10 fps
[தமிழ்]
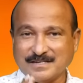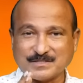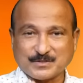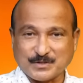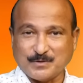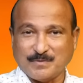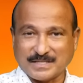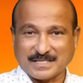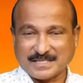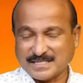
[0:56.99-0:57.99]

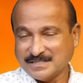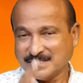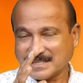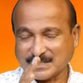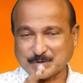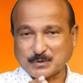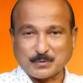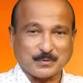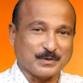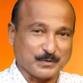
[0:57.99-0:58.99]
ஆசீர்வாதத்தை
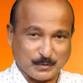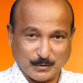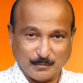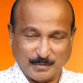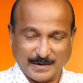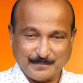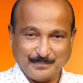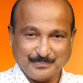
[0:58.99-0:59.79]
கத்தர் உங்களுக்கு கொடுப்பான்